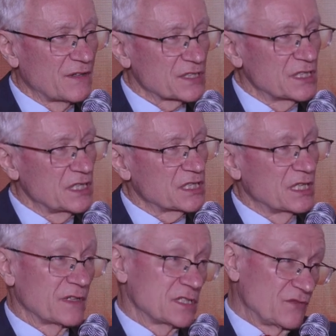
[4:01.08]

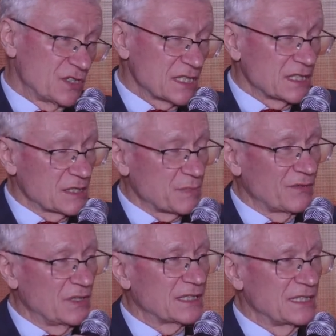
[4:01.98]
najważniejsze i właśnie wszystkie
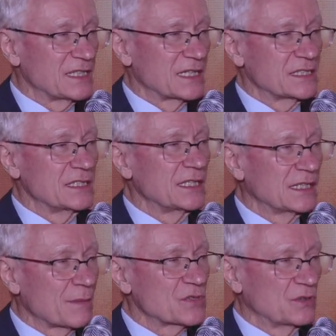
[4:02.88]
sprawy legislacyjne
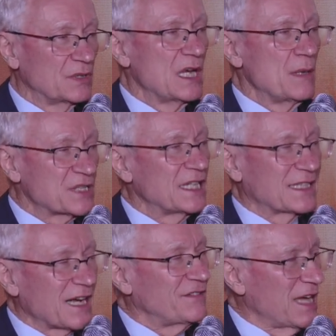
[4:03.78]
i tam są
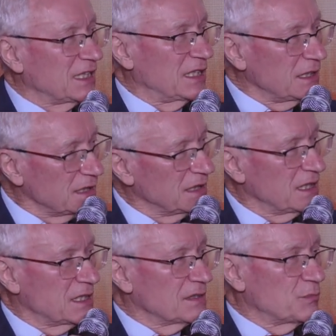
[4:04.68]
przetrawiane
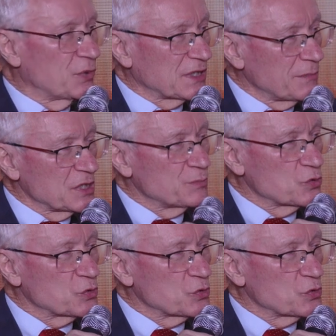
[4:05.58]
bo tam jest